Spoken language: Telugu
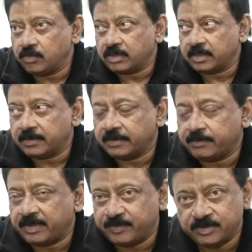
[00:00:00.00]
ఒక
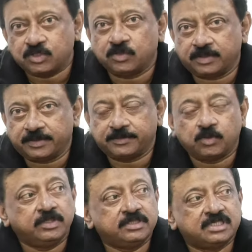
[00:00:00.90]
పర్పస్ ఉంటుంది
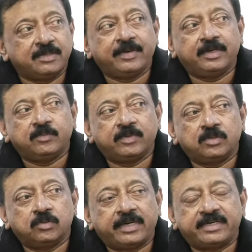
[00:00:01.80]
కొన్ని సినిమాలు
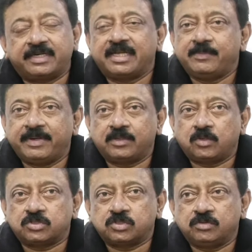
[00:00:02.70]
మనం ఎంటర్టైన్మెంట్
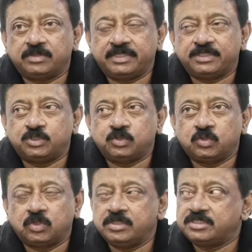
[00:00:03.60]
కోసం తీయచ్చు
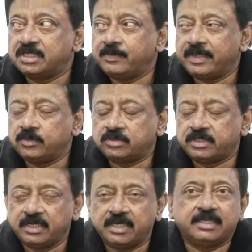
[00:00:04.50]
కొన్ని సినిమాలు
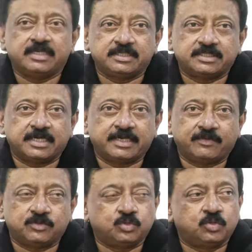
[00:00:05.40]
థ్రిల్ కలిగించడం
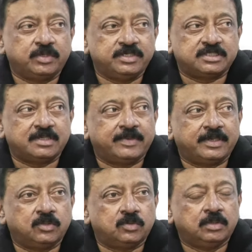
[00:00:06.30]
కావచ్చు కొన్ని
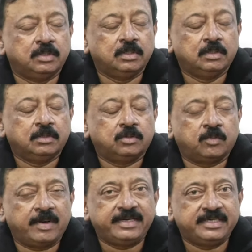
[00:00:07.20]
సినిమాలు
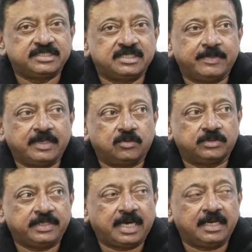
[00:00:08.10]
రొమాంటిక్ సినిమాలు
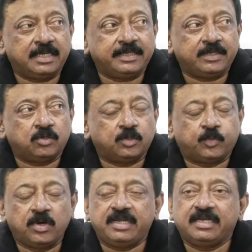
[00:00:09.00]
అవుతాయి అలాగే ఒక
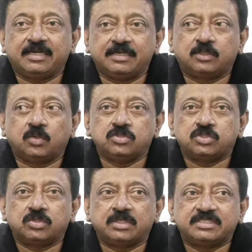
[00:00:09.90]
పొలిటికల్
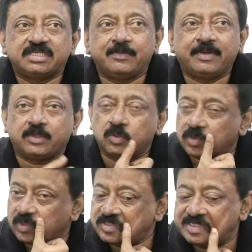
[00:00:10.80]
టోన్స్ ఉన్న సినిమాకు
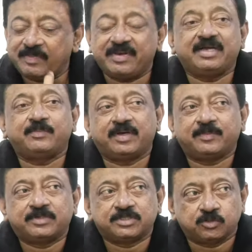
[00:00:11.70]
ఉన్న ఒక సెపరేట్
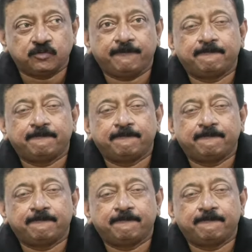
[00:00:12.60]
పర్పస్